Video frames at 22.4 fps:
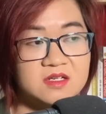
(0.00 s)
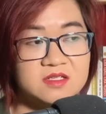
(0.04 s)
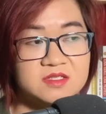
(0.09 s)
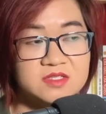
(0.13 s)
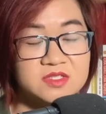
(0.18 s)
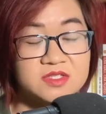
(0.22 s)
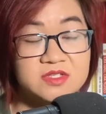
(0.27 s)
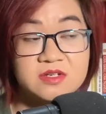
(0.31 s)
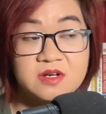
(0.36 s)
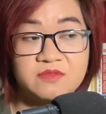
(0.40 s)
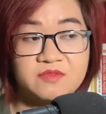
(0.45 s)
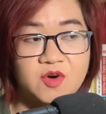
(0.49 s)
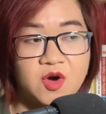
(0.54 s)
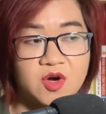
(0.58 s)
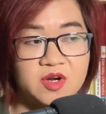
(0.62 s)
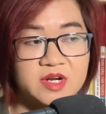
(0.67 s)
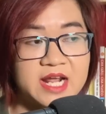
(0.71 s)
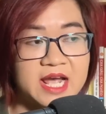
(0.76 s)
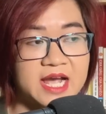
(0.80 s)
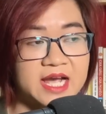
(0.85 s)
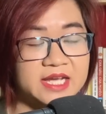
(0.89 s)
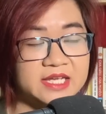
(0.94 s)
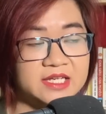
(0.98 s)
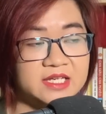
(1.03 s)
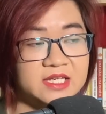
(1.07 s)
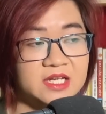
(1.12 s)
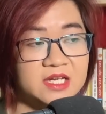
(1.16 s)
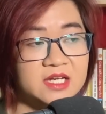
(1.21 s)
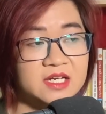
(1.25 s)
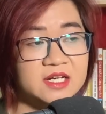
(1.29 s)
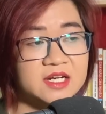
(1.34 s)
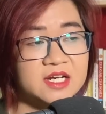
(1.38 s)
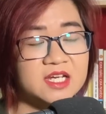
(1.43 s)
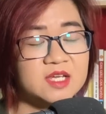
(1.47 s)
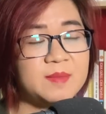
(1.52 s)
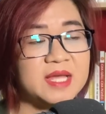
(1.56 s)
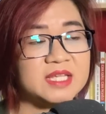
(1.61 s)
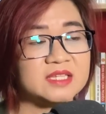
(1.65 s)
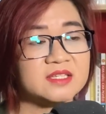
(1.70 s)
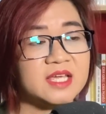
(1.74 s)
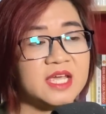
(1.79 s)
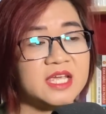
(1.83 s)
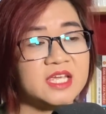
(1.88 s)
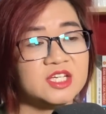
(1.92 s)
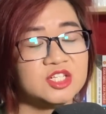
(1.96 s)
Giữa võ đài, khi
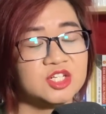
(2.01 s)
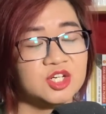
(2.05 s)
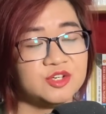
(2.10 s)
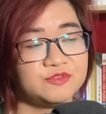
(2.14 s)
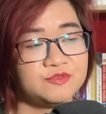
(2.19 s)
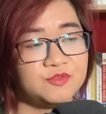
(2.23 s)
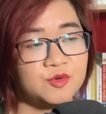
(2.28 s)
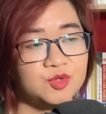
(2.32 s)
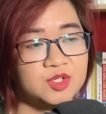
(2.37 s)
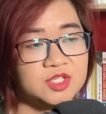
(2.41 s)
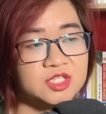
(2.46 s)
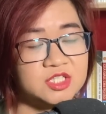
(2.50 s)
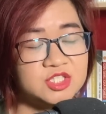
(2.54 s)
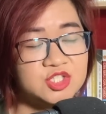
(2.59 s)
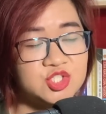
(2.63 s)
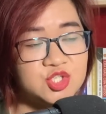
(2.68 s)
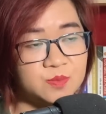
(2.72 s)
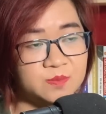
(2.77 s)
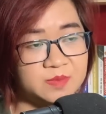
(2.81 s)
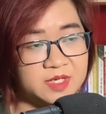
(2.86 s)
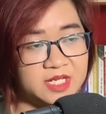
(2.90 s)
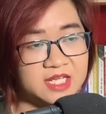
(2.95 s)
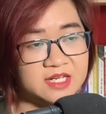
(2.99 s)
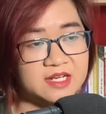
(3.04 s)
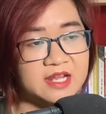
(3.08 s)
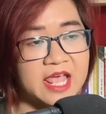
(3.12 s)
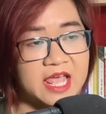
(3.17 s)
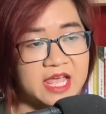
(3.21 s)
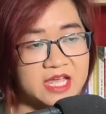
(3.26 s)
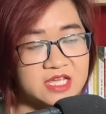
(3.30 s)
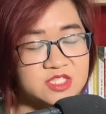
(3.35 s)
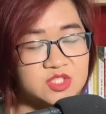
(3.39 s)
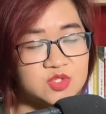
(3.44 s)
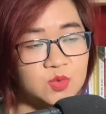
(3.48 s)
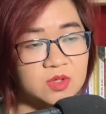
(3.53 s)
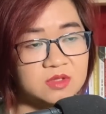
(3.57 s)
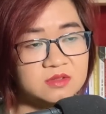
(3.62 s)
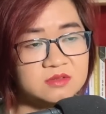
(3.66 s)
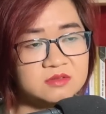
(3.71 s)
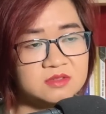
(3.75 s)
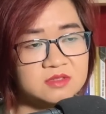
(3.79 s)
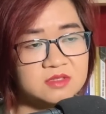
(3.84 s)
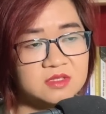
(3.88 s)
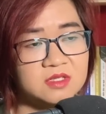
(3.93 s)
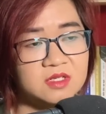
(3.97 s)
bàn tay người phụ nữ trung niên hạ xuống,
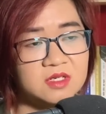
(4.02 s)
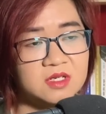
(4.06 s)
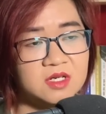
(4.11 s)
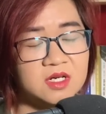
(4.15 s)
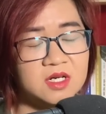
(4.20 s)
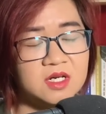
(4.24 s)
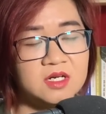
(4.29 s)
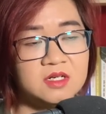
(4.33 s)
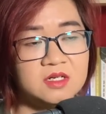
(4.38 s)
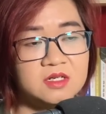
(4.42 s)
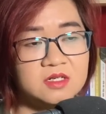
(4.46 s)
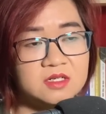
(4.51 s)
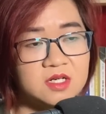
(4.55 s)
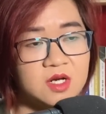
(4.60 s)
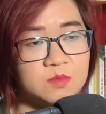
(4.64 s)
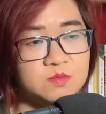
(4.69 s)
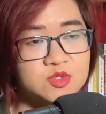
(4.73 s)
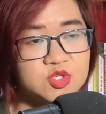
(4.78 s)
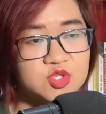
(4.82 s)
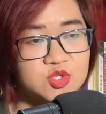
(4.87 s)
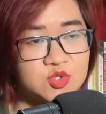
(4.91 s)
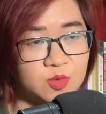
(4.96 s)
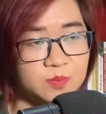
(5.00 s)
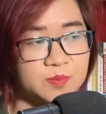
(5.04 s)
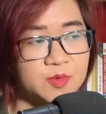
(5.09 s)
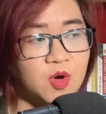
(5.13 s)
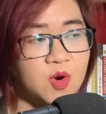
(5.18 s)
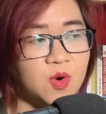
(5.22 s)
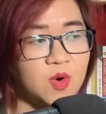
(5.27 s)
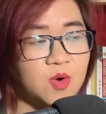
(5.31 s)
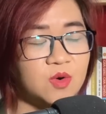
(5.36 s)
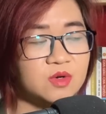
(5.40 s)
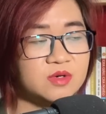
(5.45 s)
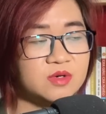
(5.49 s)
hư không sụp đổ